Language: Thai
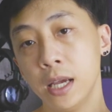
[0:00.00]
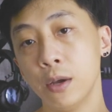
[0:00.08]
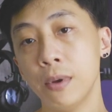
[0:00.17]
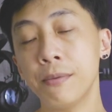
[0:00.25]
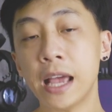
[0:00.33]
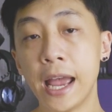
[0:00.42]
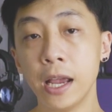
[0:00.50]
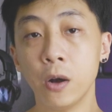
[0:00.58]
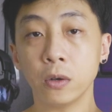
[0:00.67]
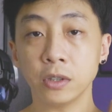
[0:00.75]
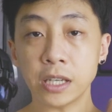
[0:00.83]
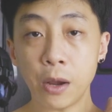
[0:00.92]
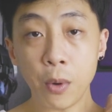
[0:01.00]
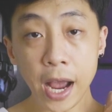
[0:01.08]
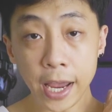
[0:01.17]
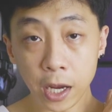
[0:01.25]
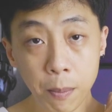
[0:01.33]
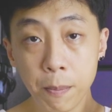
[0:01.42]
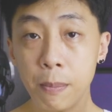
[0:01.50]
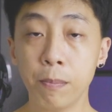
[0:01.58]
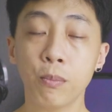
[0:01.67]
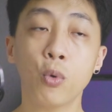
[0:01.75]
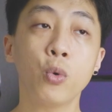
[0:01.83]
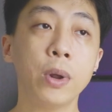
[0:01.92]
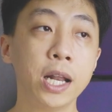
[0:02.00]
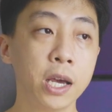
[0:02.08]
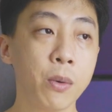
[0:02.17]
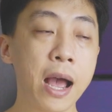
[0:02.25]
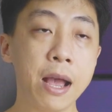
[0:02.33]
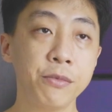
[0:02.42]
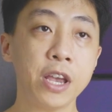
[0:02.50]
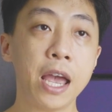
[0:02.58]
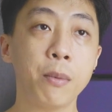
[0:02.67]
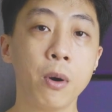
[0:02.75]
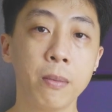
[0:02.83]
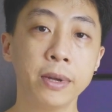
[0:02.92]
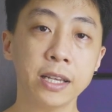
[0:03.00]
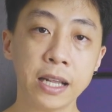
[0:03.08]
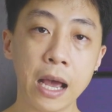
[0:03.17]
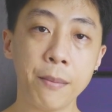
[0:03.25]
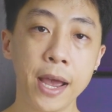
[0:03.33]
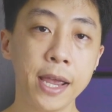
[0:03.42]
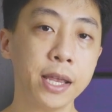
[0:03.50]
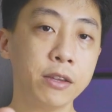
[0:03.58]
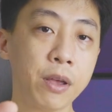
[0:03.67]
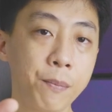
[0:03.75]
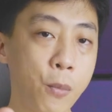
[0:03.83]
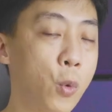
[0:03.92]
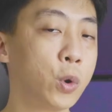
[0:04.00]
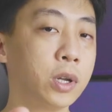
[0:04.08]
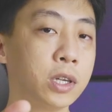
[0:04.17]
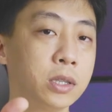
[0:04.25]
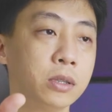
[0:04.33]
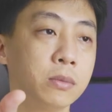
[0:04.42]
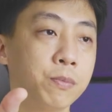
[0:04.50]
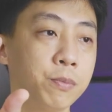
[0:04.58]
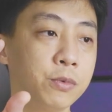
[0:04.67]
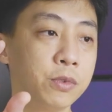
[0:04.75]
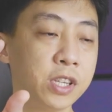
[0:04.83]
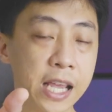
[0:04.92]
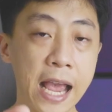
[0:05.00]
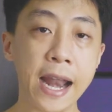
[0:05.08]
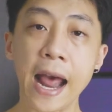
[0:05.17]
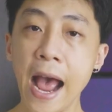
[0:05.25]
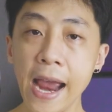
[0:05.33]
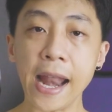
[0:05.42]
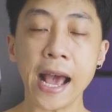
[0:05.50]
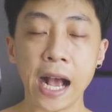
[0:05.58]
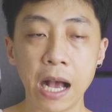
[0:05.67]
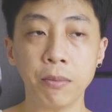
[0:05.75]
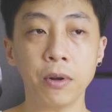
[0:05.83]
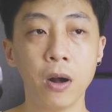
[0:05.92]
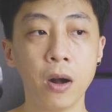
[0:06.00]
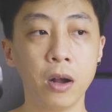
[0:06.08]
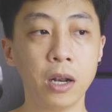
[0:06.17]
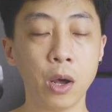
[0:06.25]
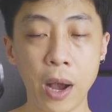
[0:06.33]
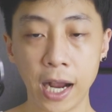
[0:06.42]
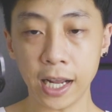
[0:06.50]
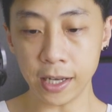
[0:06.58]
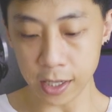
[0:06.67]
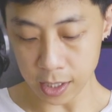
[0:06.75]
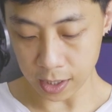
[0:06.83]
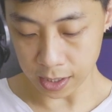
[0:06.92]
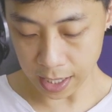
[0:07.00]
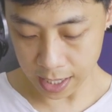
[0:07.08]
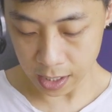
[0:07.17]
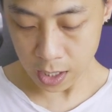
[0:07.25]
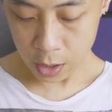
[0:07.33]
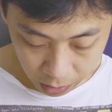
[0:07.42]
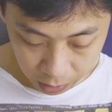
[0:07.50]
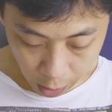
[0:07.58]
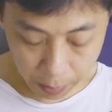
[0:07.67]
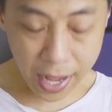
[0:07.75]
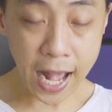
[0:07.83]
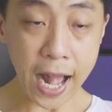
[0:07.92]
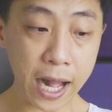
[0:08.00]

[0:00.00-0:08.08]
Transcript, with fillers: เว็บไซต์ของแต่ว่าเองก็พูดไว้เลยว่าห้ามใช้เพราะมันจะทำให้สปูลเสียได้นะครับก็ระวังกันนิดนึงนะฮะต่อมา